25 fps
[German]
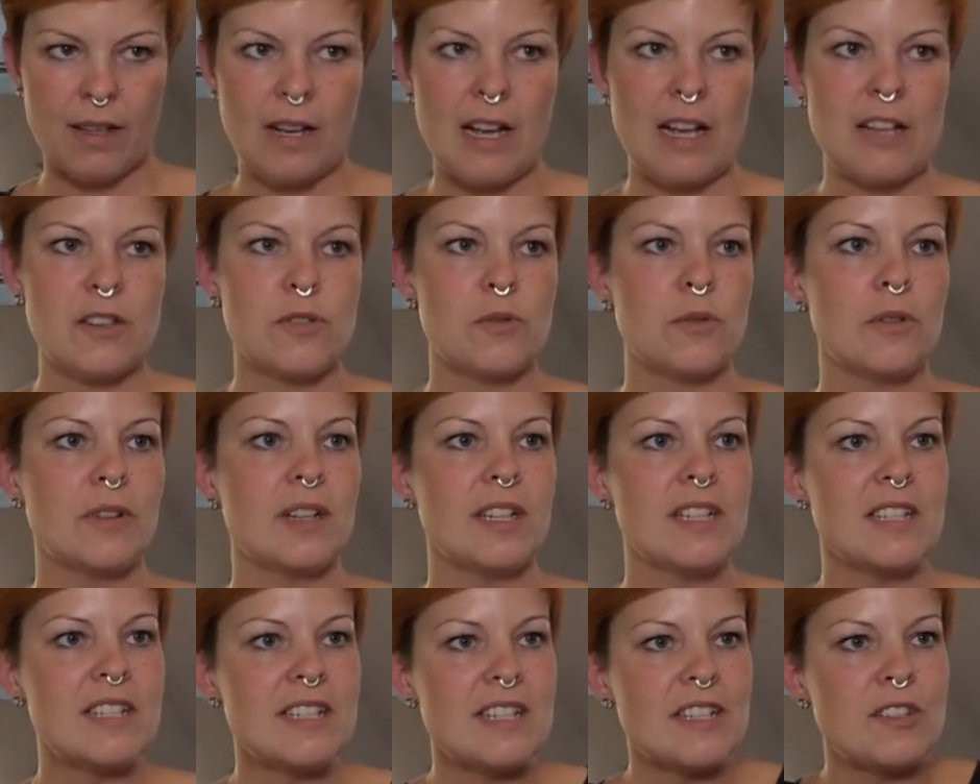Also
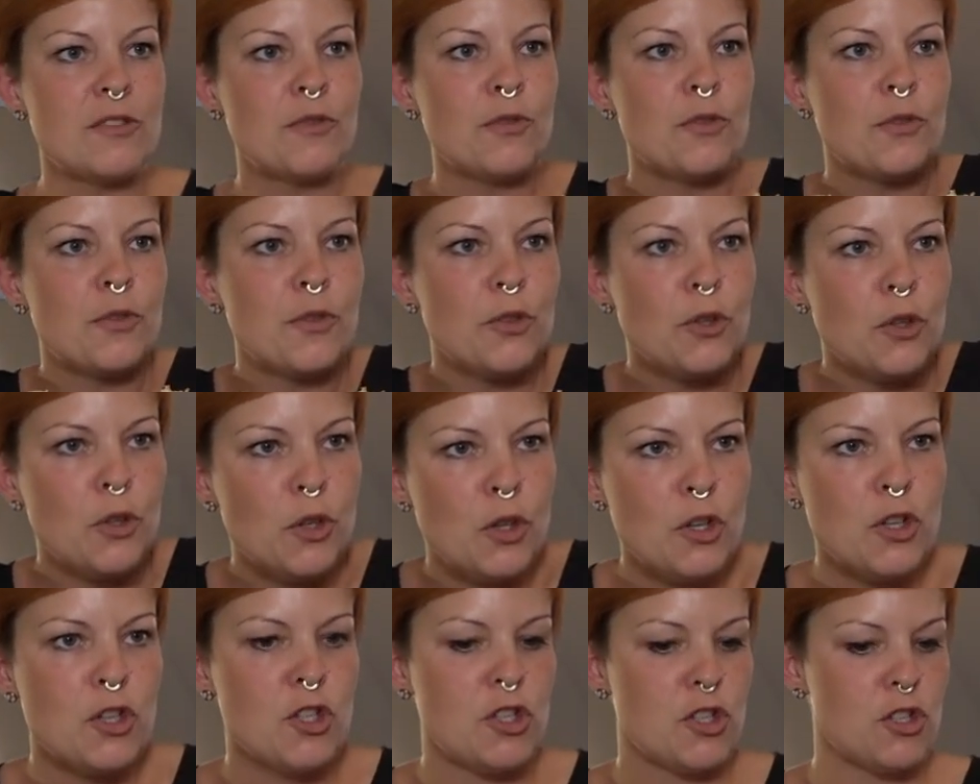richtig
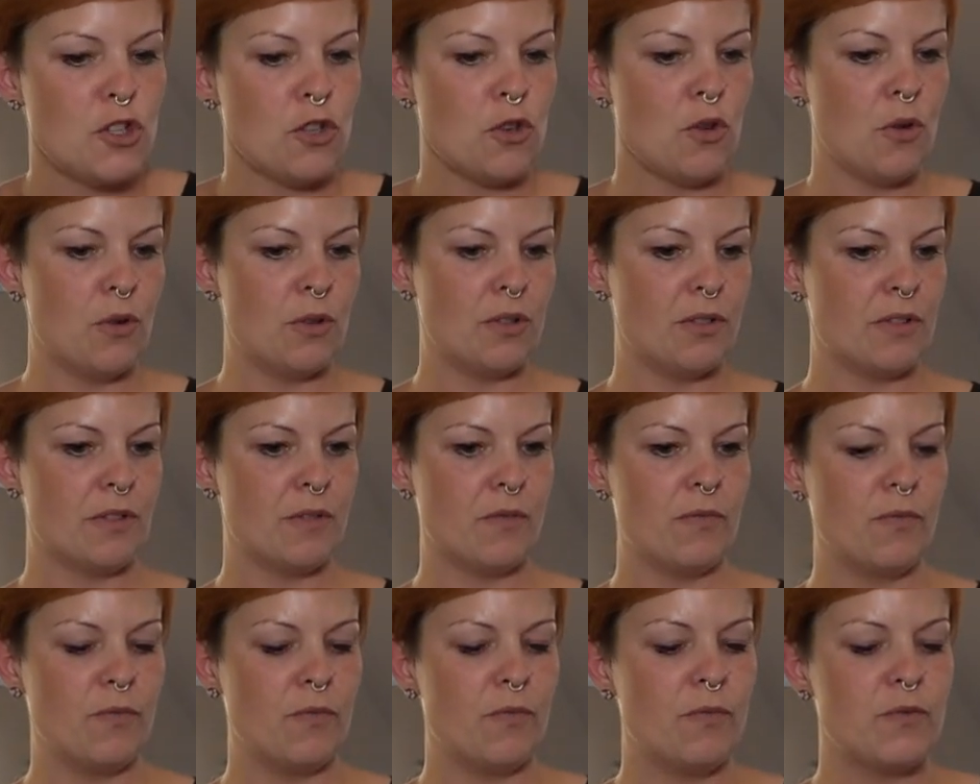frisch und
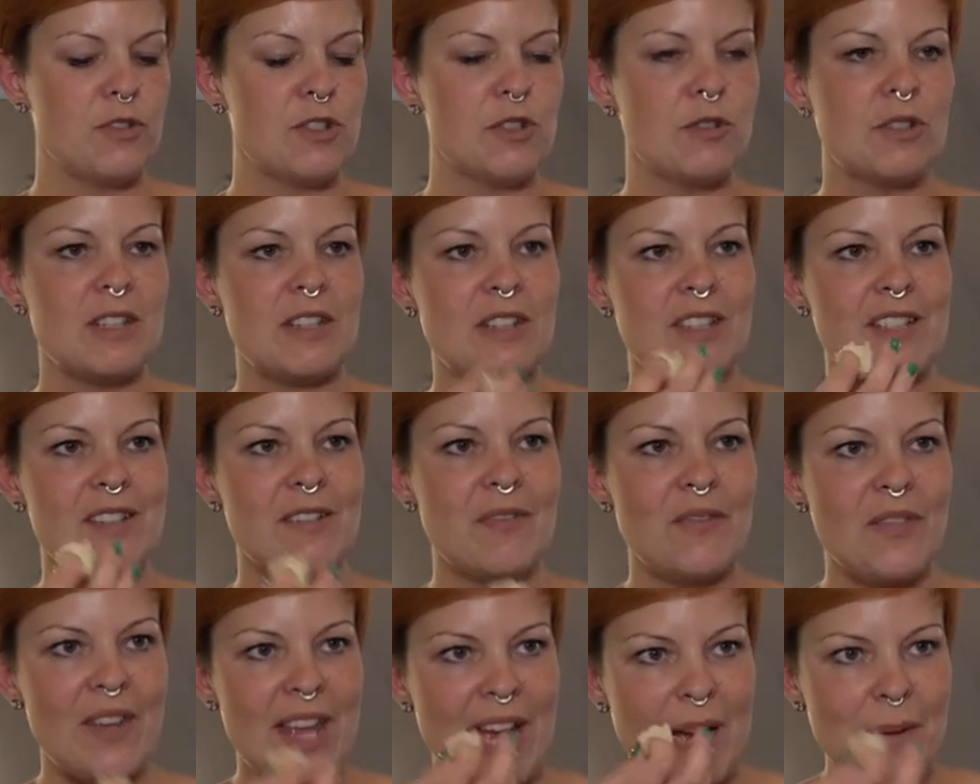so diese
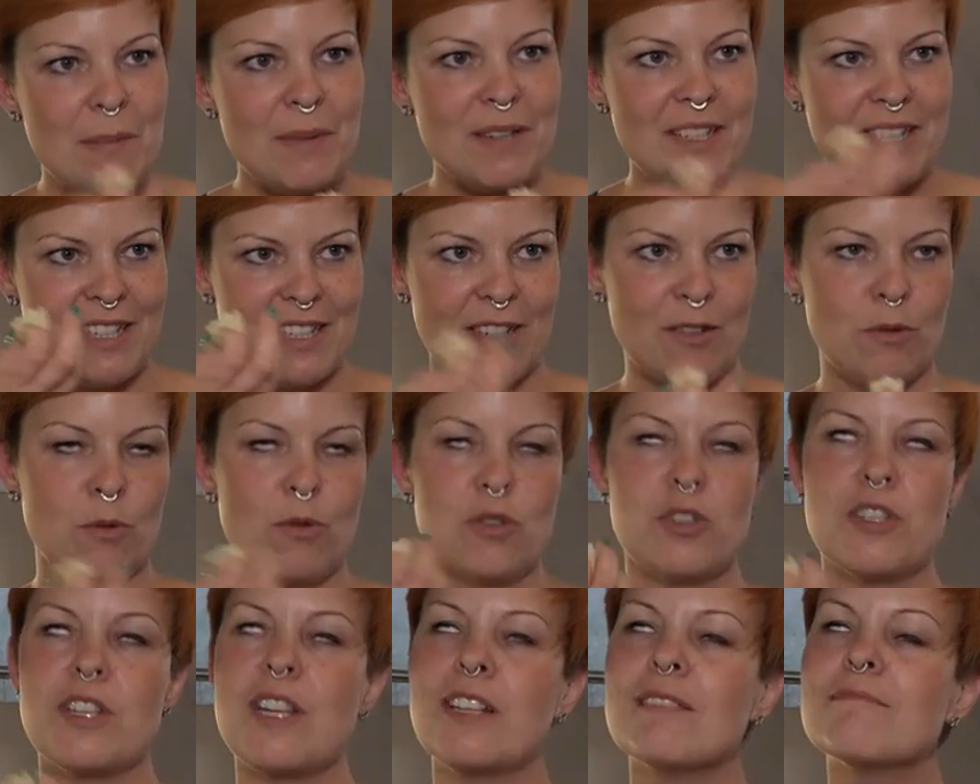Wärme, die dann
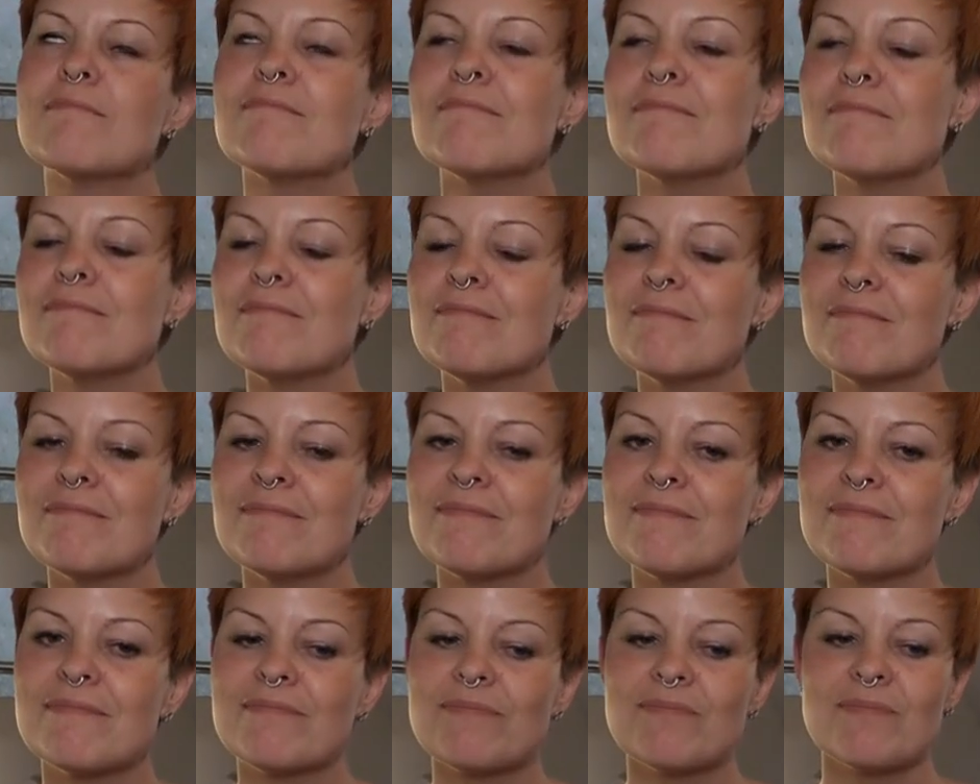hochsteigt.
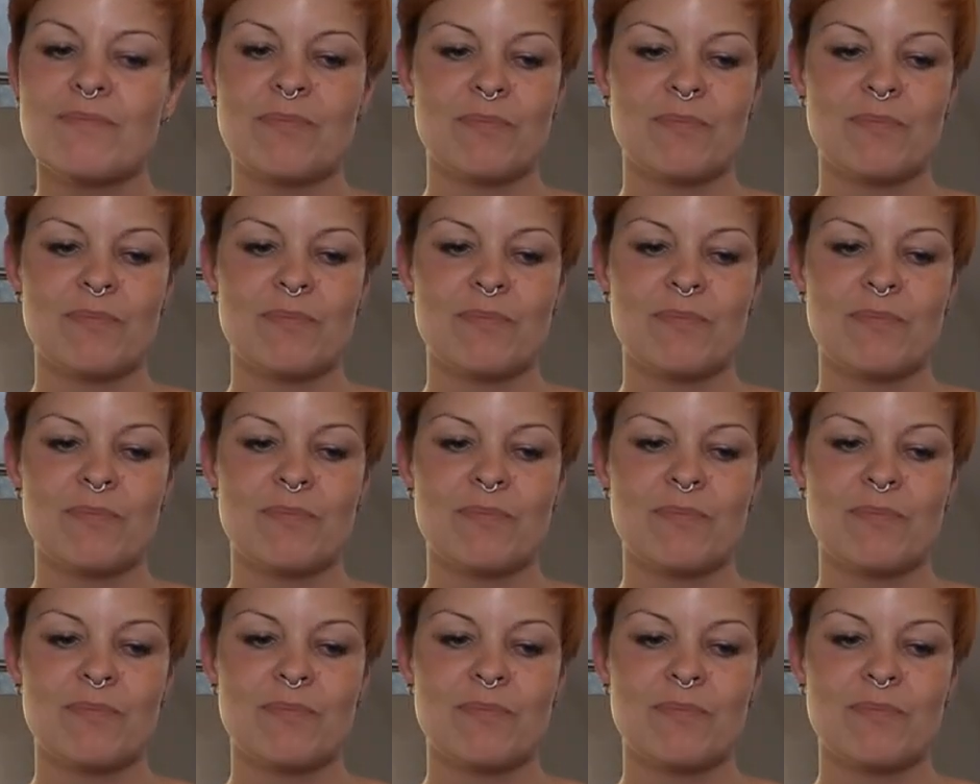Mmh.